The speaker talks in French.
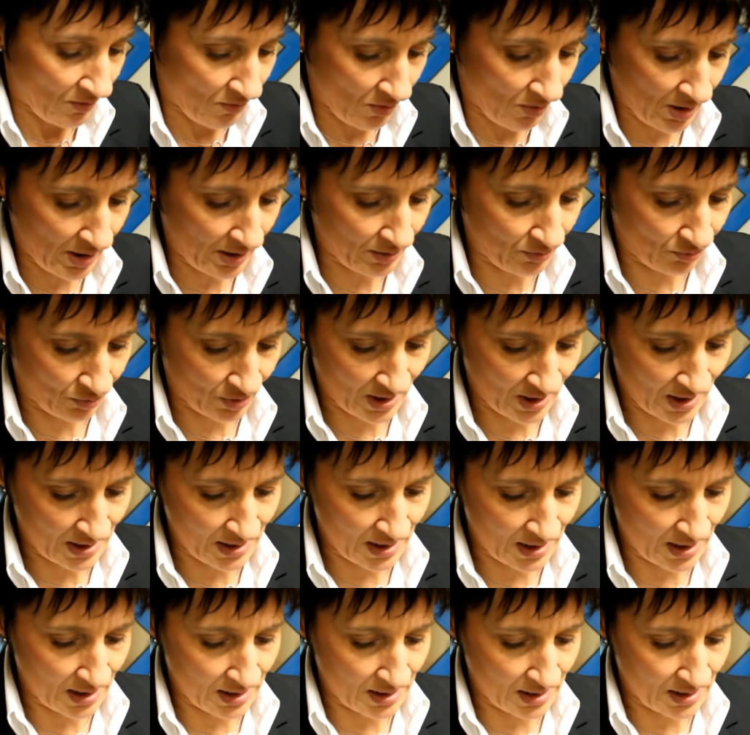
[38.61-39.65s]
Voilà, donc ça,
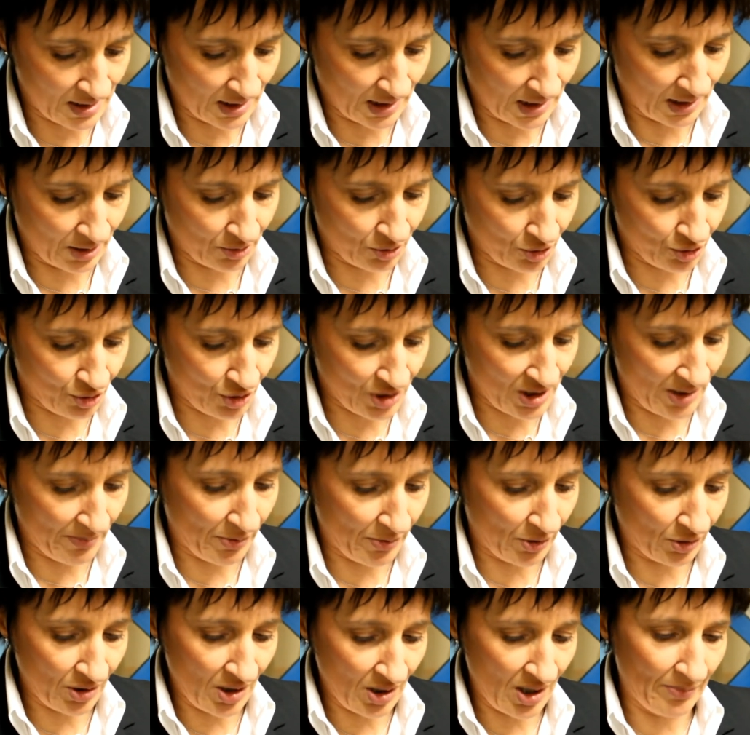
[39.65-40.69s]
c'est quelque chose
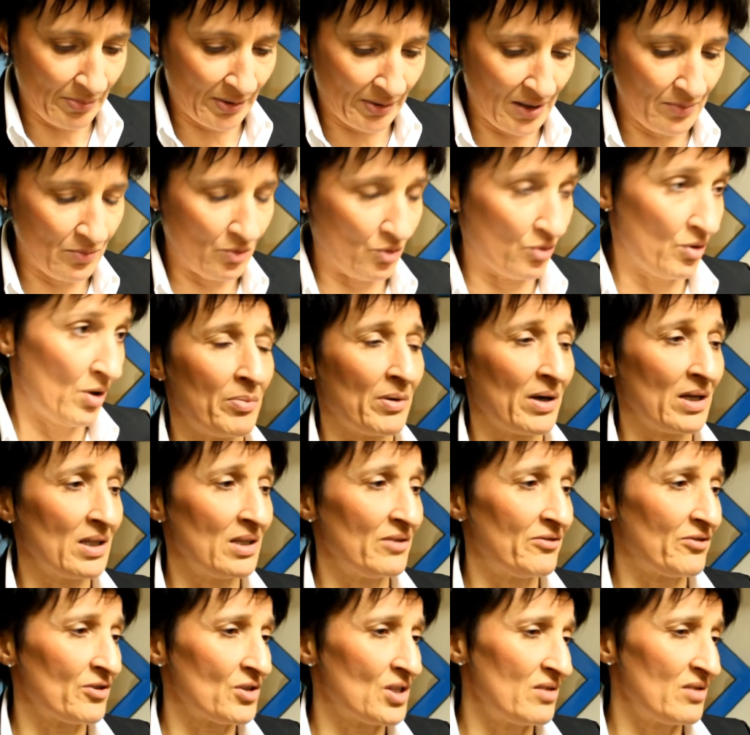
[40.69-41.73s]
d'important. Après, bon, très
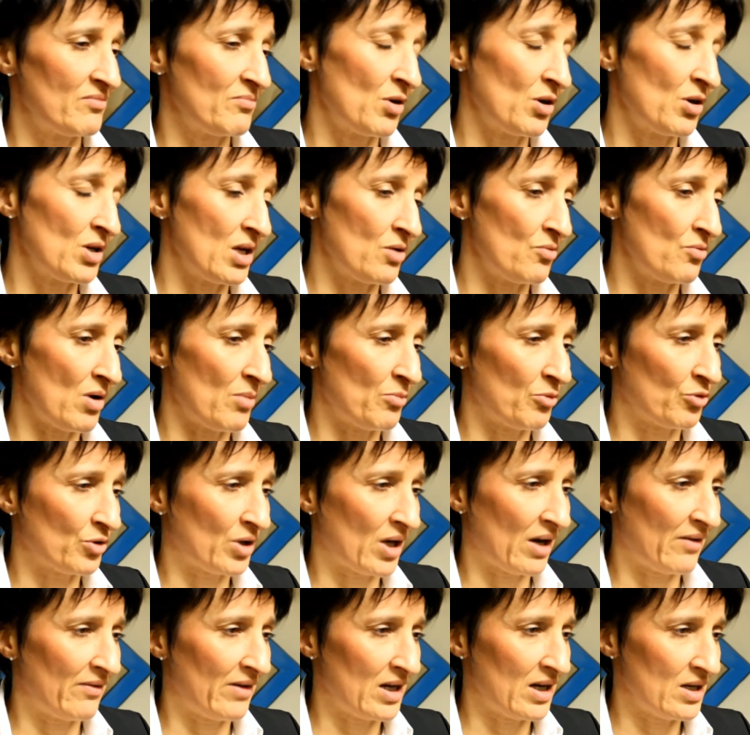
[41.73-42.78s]
défensivement, il y a eu un bon
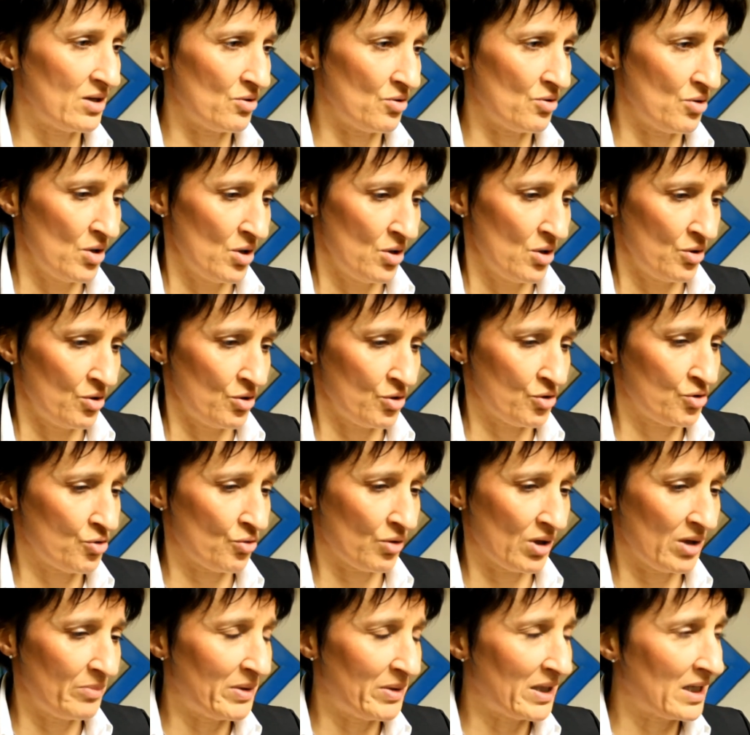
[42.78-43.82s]
travail euh,
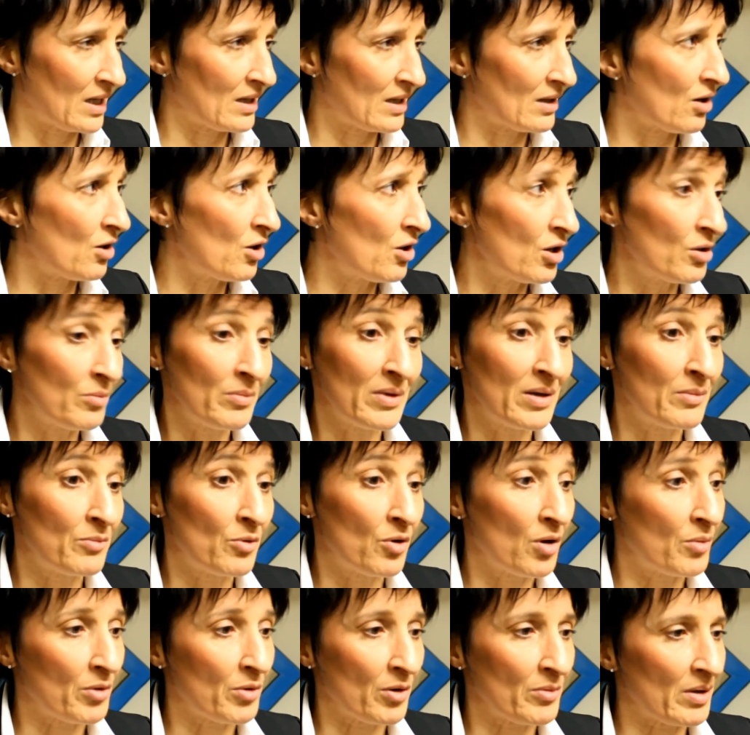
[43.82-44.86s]
sur les pick and roll, mm. mais
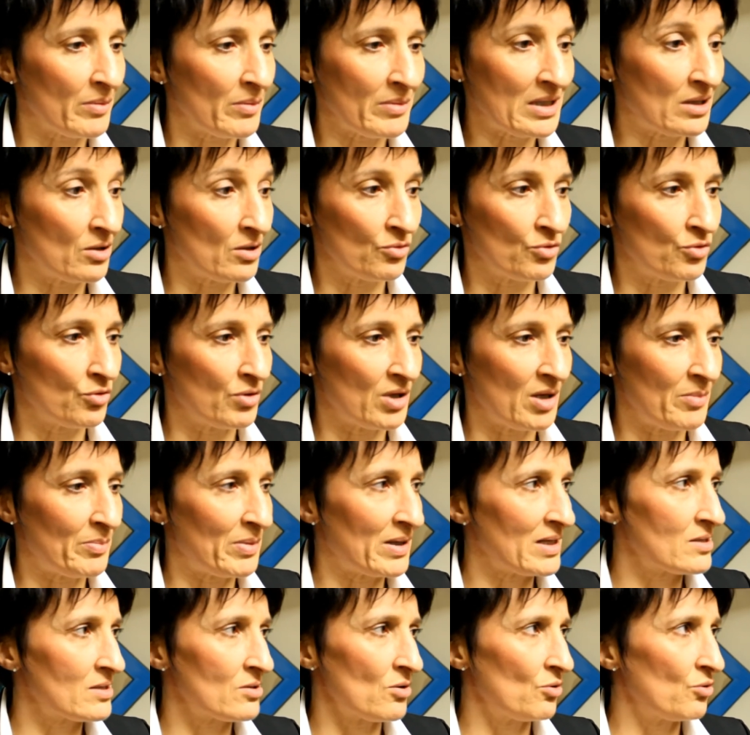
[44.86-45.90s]
bon, en première mi-temps, on ne tenait
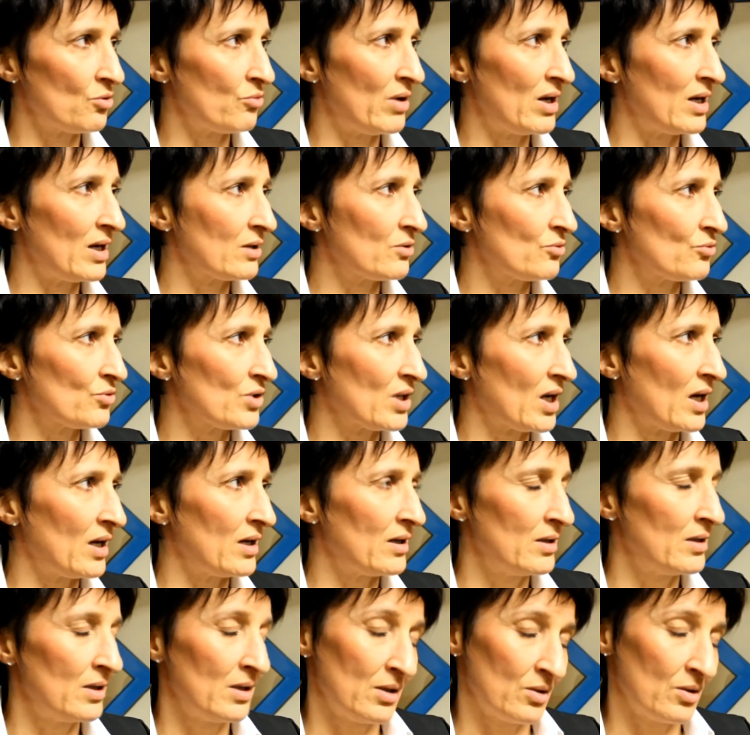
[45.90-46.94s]
pas un seul duel à contre un,
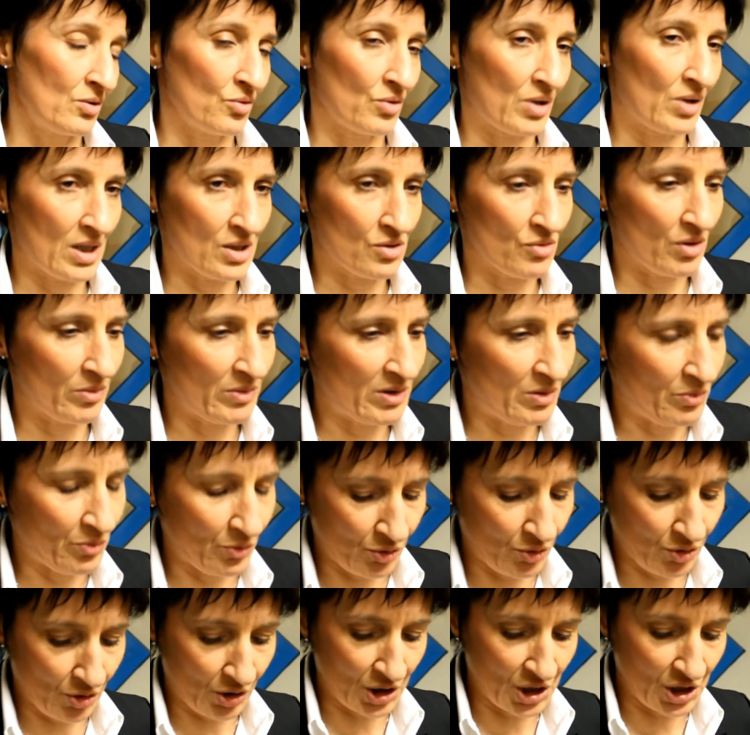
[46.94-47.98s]
Donc elles ont un petit peu
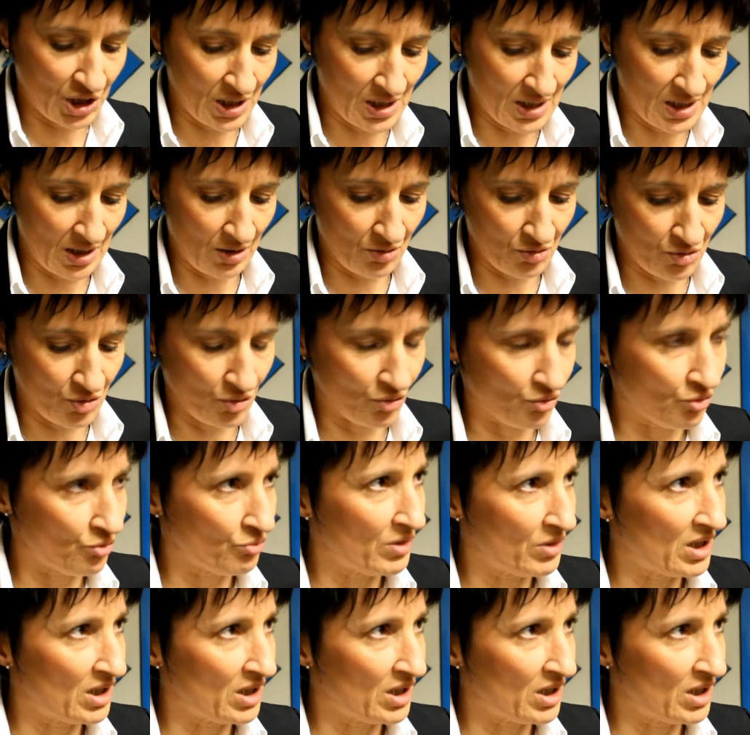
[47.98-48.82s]
corrigé ça en seconde